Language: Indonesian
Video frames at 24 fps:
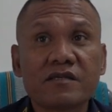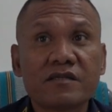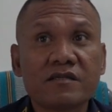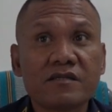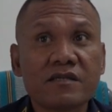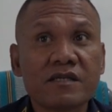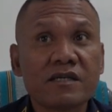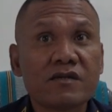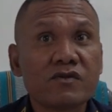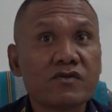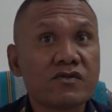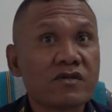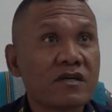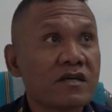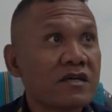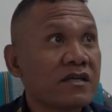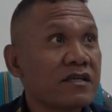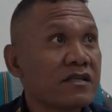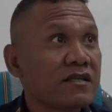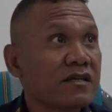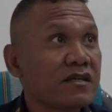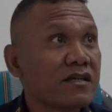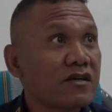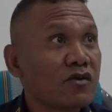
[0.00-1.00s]
juga ga
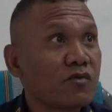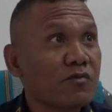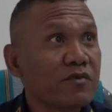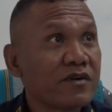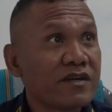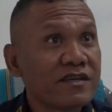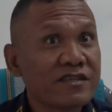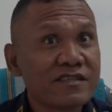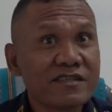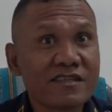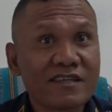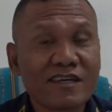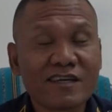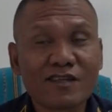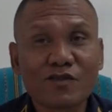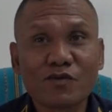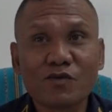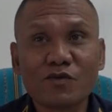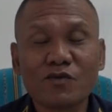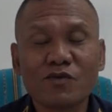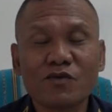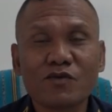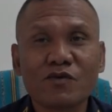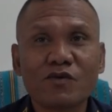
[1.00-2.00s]
itane komerasi
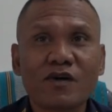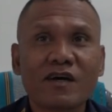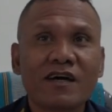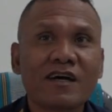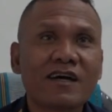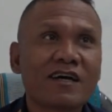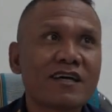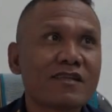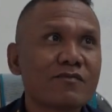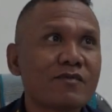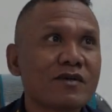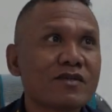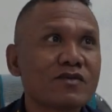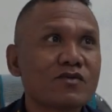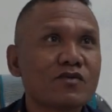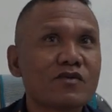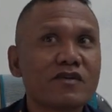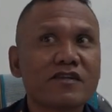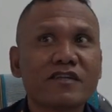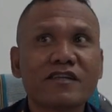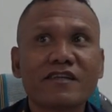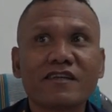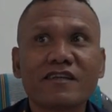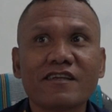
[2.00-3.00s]
ratu hak basore
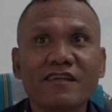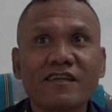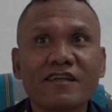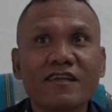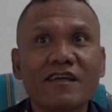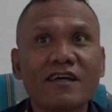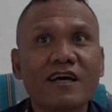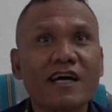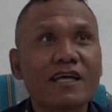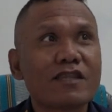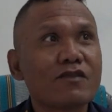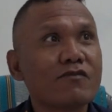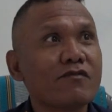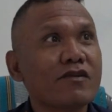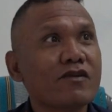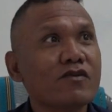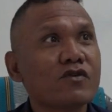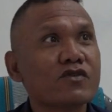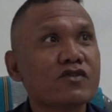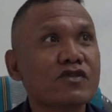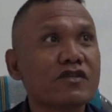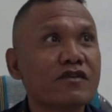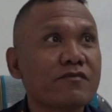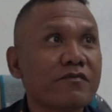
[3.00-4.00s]
ne atu
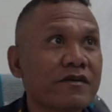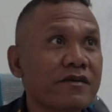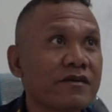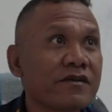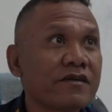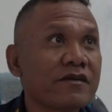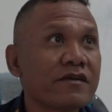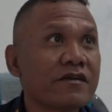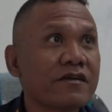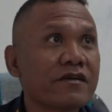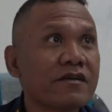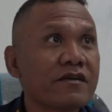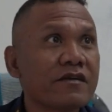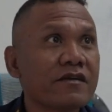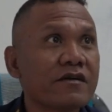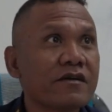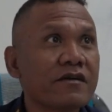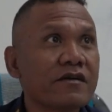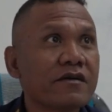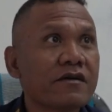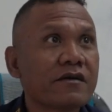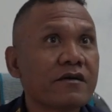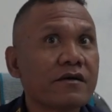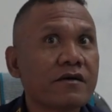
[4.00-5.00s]
lihat sini ben.
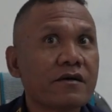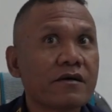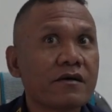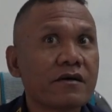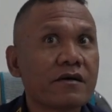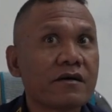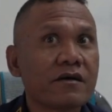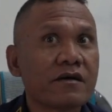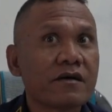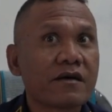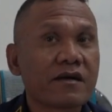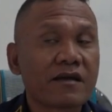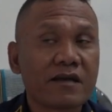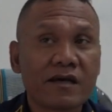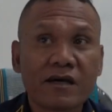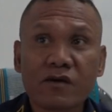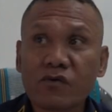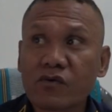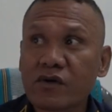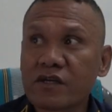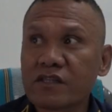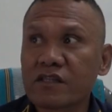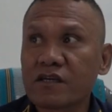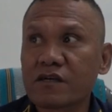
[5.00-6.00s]
Eh,
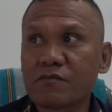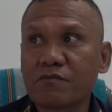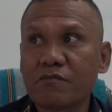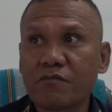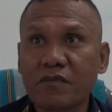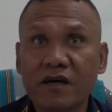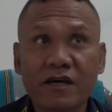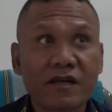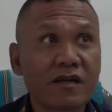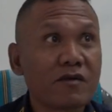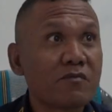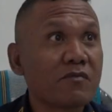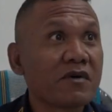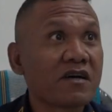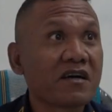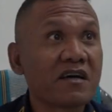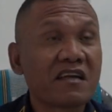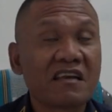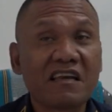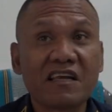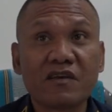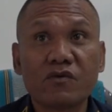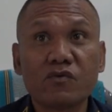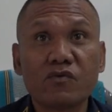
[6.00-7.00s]
klaru kata barak maka
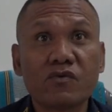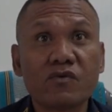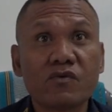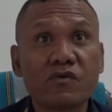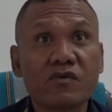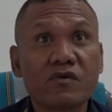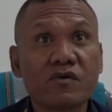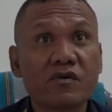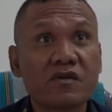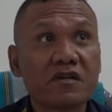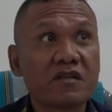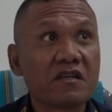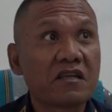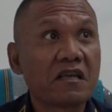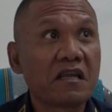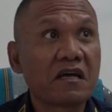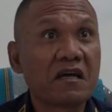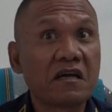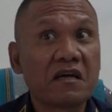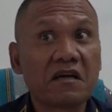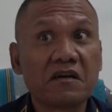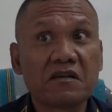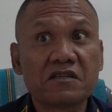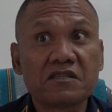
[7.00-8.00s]
ladung
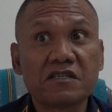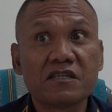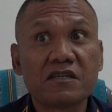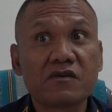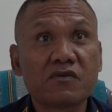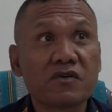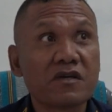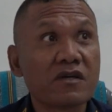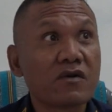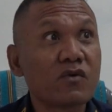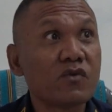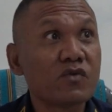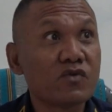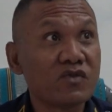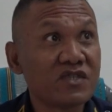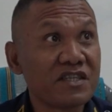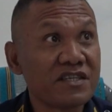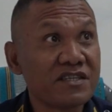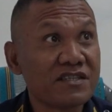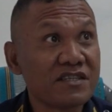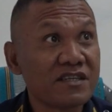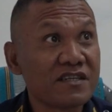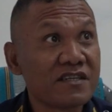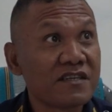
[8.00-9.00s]
la sidau kia
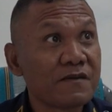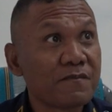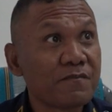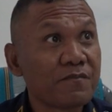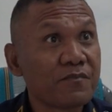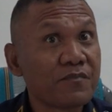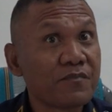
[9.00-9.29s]
konsensia né.